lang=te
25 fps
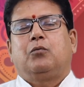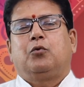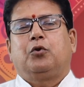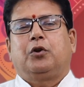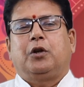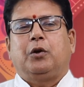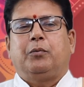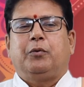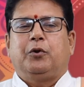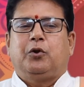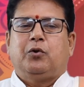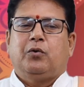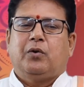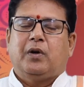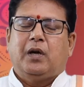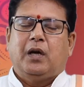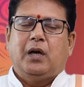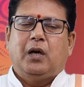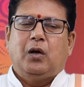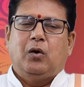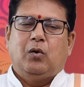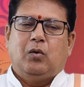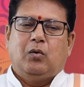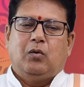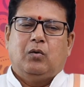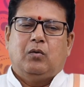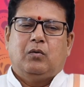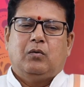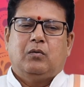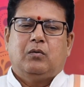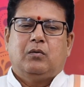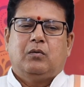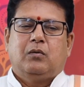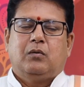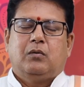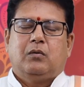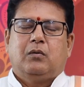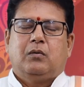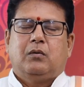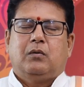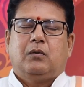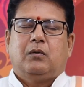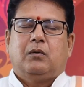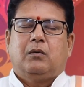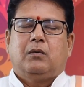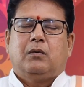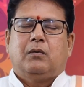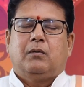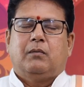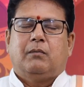వృత్తి ఉద్యోగాల్లో
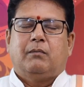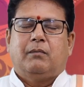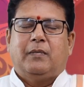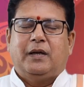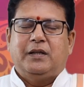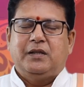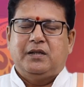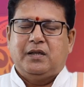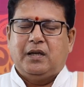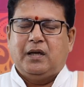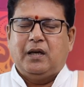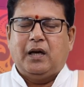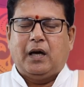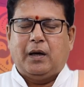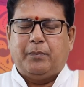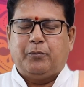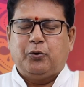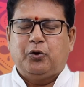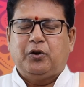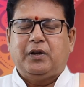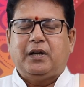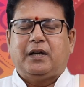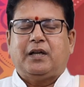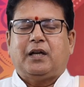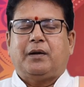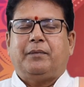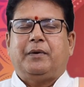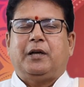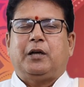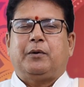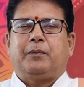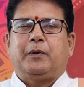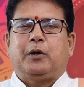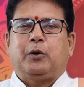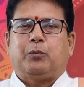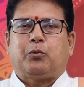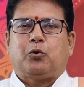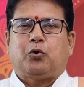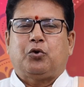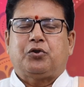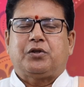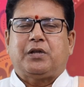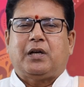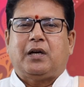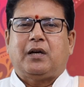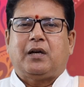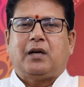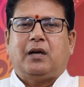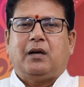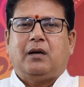మంచి అభివృద్ధికరమైనటువంటి
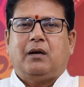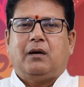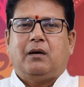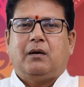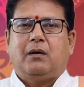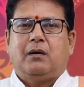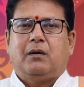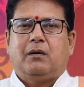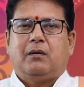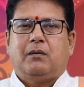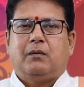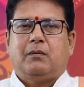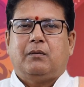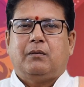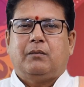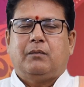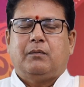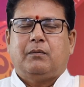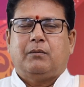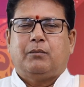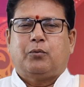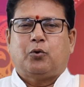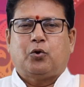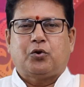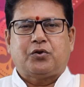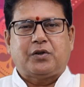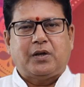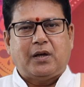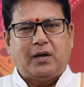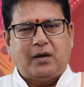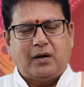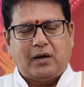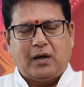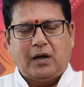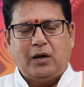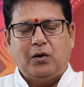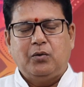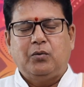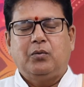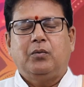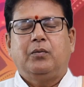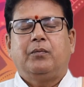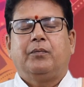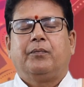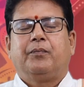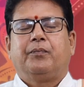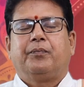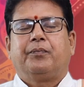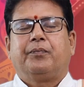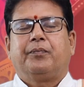ప్రోత్సాహక ప్రోత్సాహకాలు
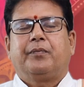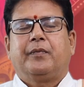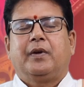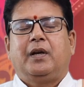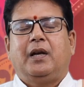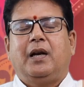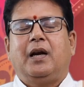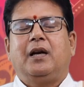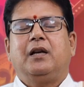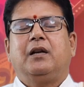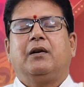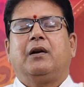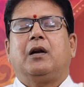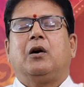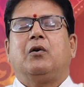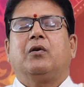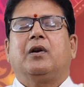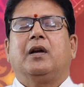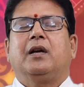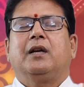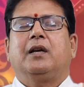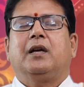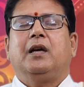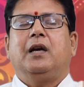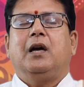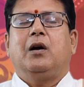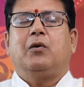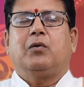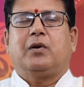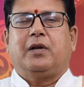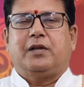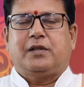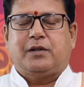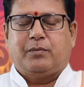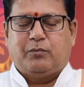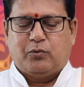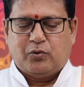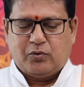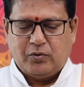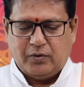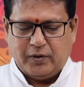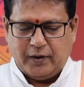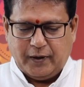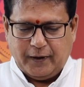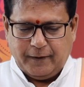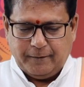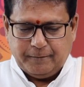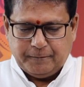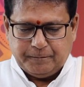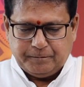ఇలాంటివి రావడానికి అవకాశం
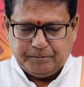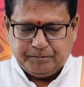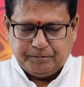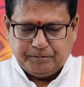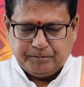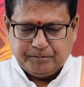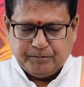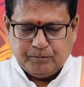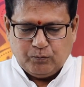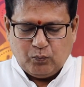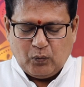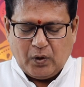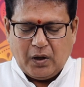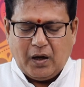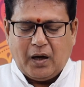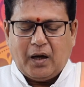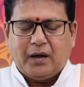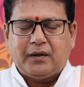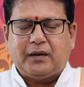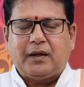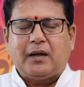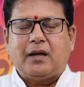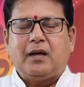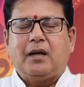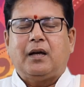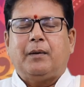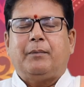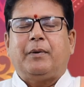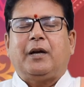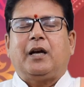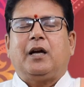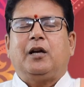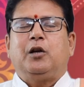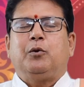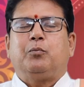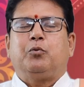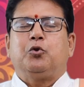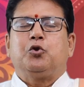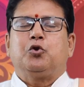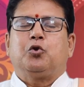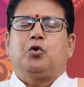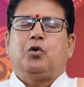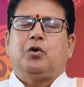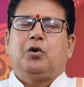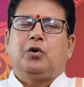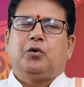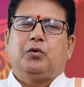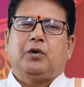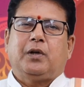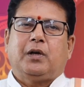ఉంటుంది ఆర్థికంగా బలాన్ని
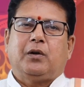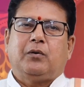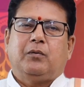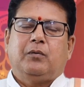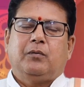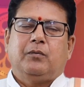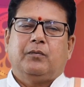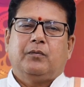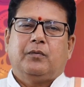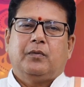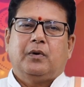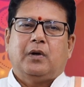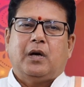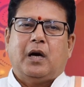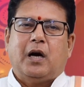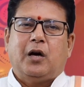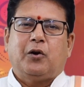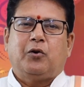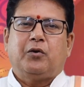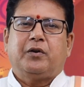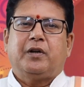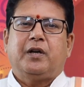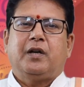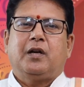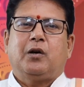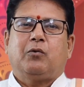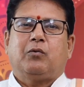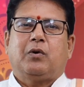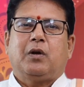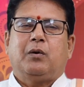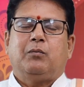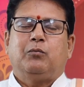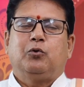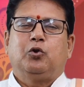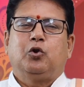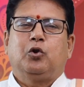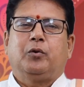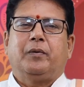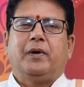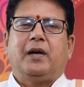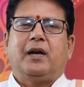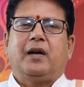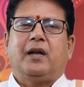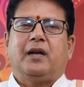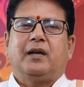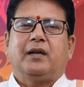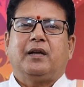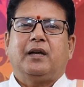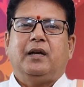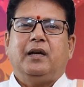పుంజుకోగలుగుతారు ఆరోగ్యంగా కూడా ముందుకు
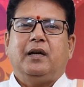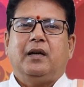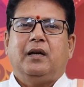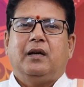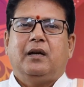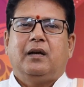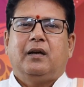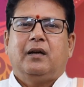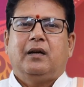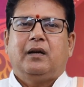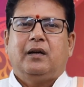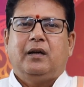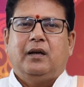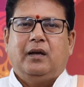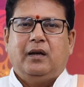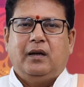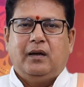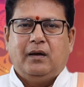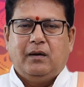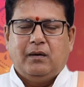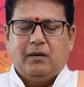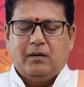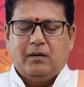వెళ్ళడానికి ఈ